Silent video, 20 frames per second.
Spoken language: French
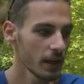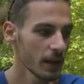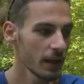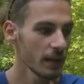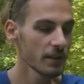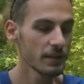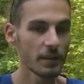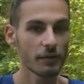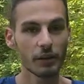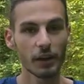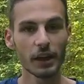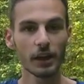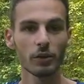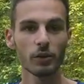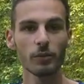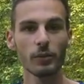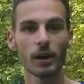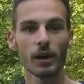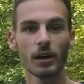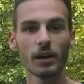Et il s'avérait que
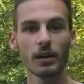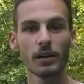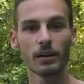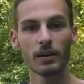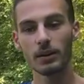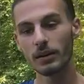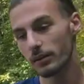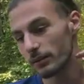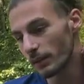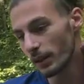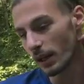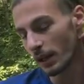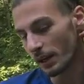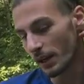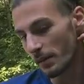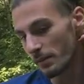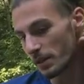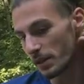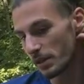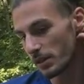ben, un
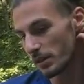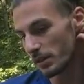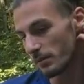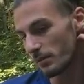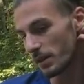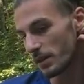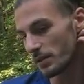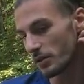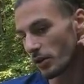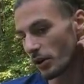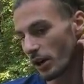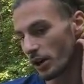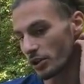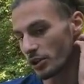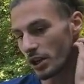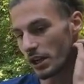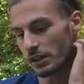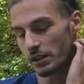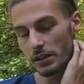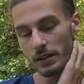ami, ma sœur
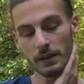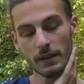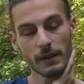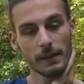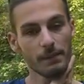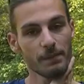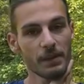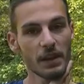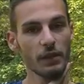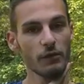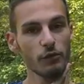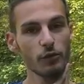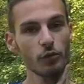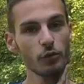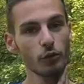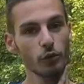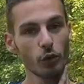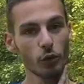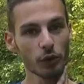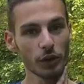Ajad, est venu
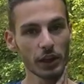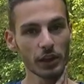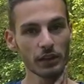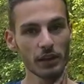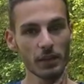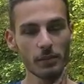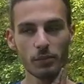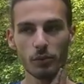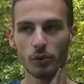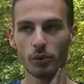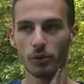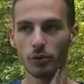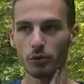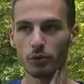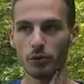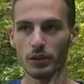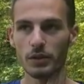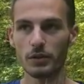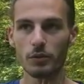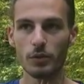nous contacter pour nous
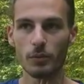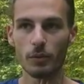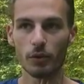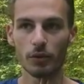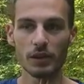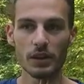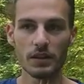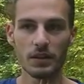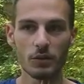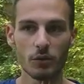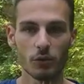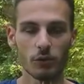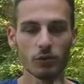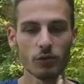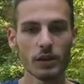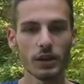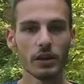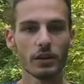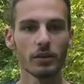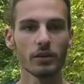demander si on
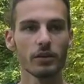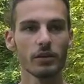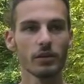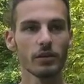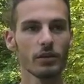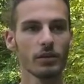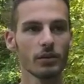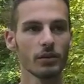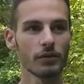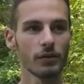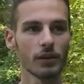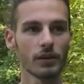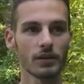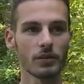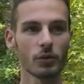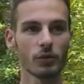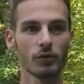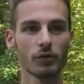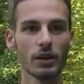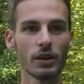voulait, euh, enfin,
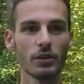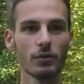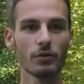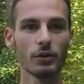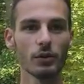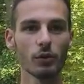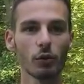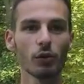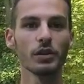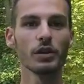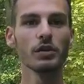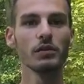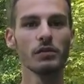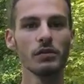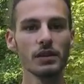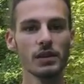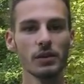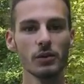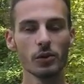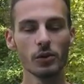si on voulait lui tourner une
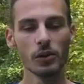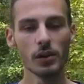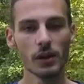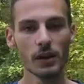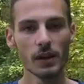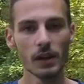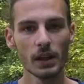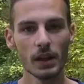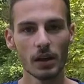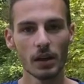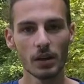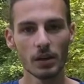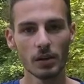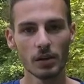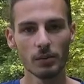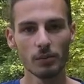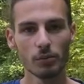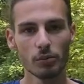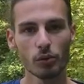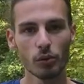vidéo
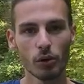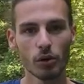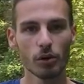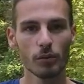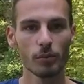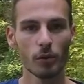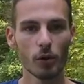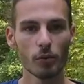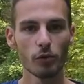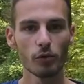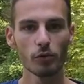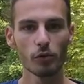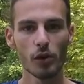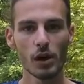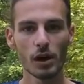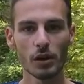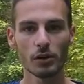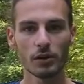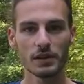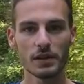euh, pour
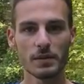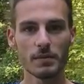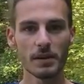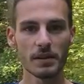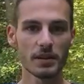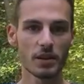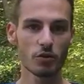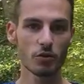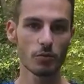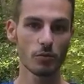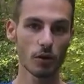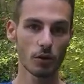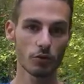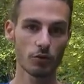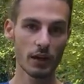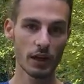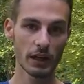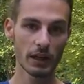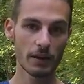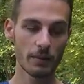promouvoir ses massages au bord du
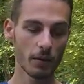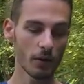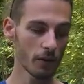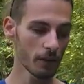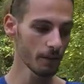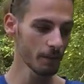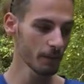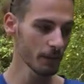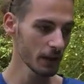lac Léman.